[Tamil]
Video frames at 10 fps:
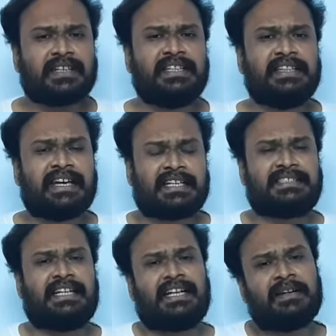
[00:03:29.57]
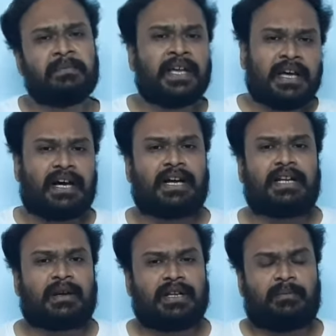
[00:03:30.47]
இந்திய அரசியலில்
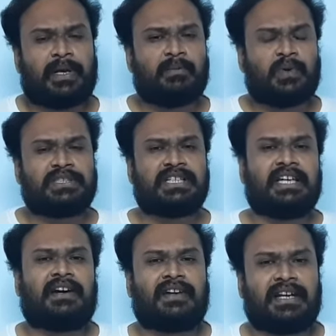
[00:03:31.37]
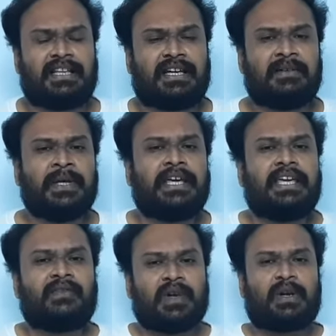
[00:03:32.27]
டாக்டர் மன்மோகன் சிங் அவர்கள் தான்
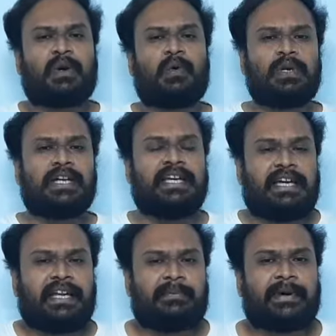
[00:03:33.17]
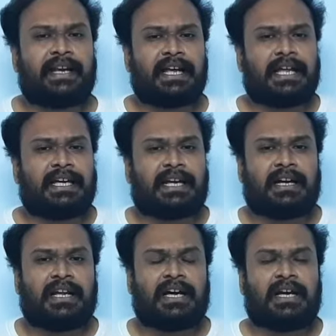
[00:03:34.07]
இவங்களோட கூட்டணியை என்ன பேரில்
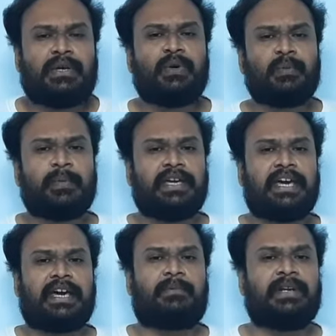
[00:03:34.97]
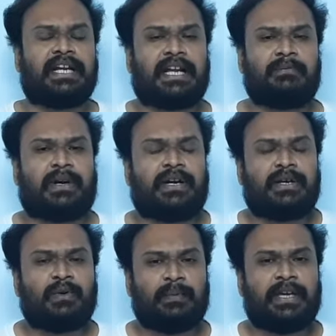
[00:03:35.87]
அழைக்கிறாங்கன்னா யூபிஏ அப்படின்னு அழைப்பாங்க
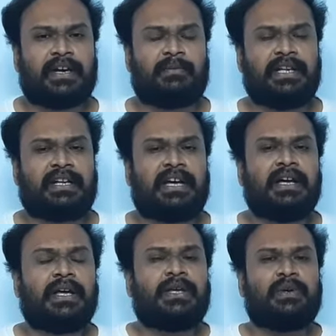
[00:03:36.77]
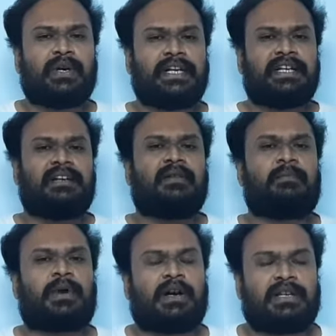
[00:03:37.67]
யூபிஏ அப்படின்னா யுனைடெட்
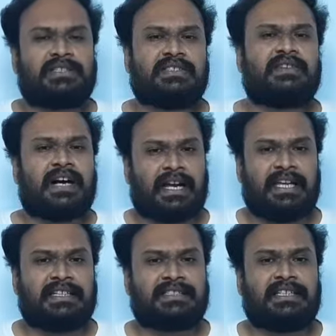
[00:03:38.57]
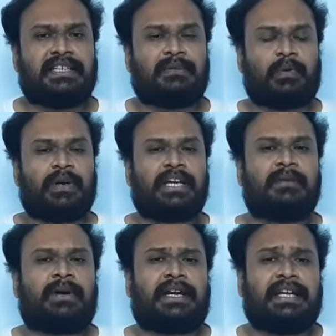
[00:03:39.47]
ப்ராக்ரஸிவ் அலையன்ஸ் இந்த
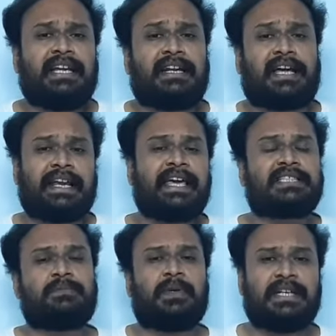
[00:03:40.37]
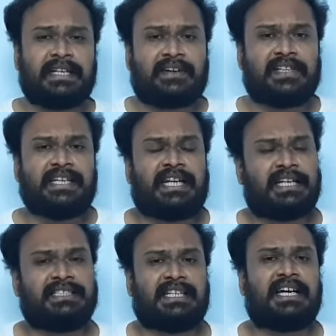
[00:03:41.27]
பொலிட்டிக்கல் பார்ட்டி நிறையா ஸ்பிளிட்டை வந்து என்ன
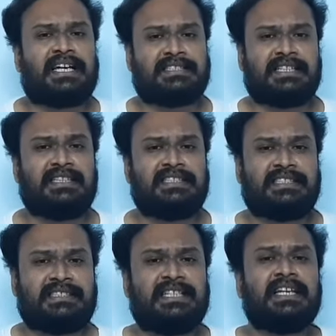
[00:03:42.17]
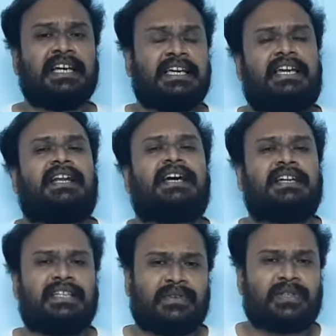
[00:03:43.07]
ஆச்சுன்னா சந்திச்சிச்சு ஏன்னா
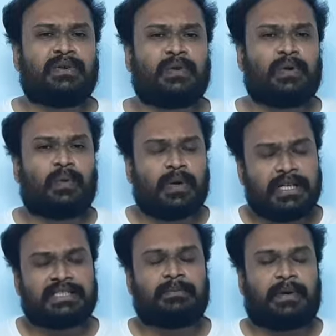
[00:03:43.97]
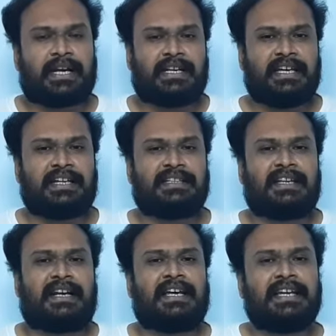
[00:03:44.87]
இது வந்து ஒரு ஓல்டஸ்ட் பார்ட்டியாக
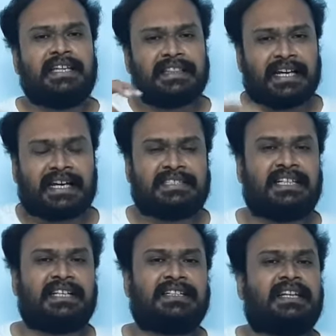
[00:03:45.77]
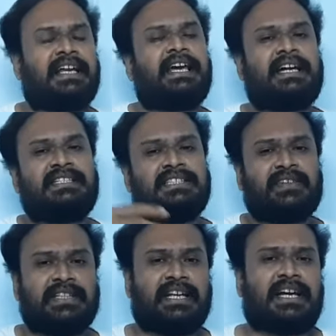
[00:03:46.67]
இருந்ததுனால இந்த கட்சியிலேருந்து நிறைய கட்சி
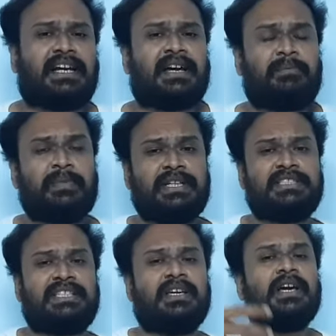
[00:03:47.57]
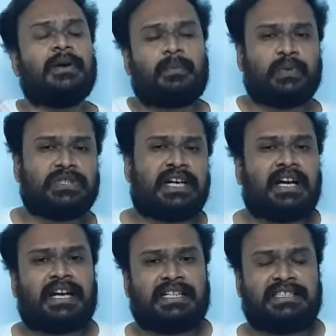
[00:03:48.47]
வந்து என்னாங்கன்னா பிரிஞ்சு
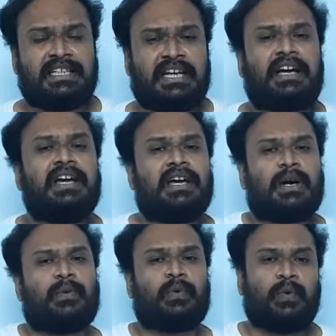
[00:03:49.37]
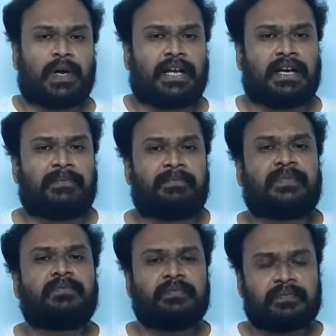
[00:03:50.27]
புதுசாக கட்சியாக உருவானாங்க
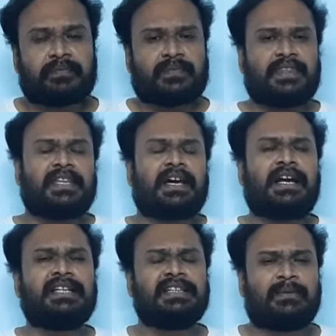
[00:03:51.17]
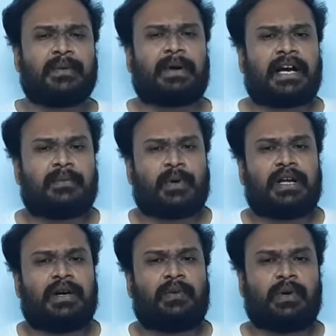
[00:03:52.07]
அடுத்து நம்ம பார்க்க போகிற
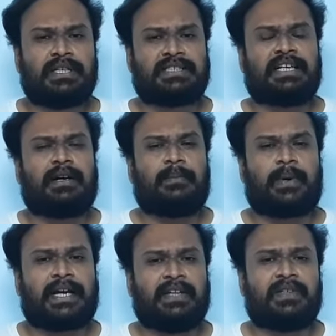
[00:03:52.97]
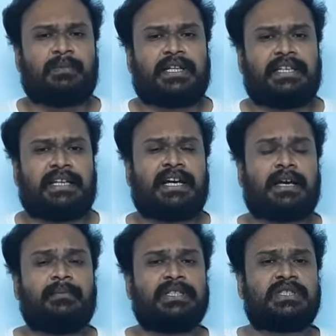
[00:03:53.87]
ஓல்டஸ்ட் பார்ட்டி வந்து பார்த்தீங்கன்னா
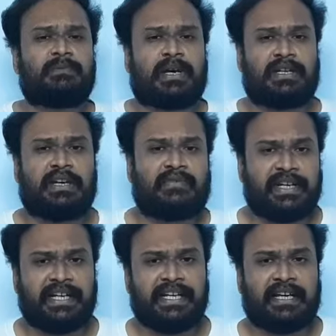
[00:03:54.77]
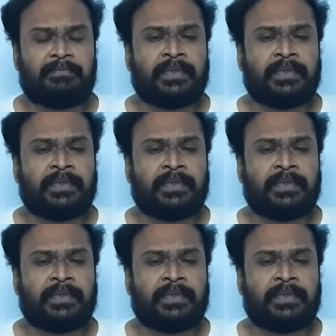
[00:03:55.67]
கம்யூனிஸ்ட் பார்ட்டி ஆஃப் இந்தியா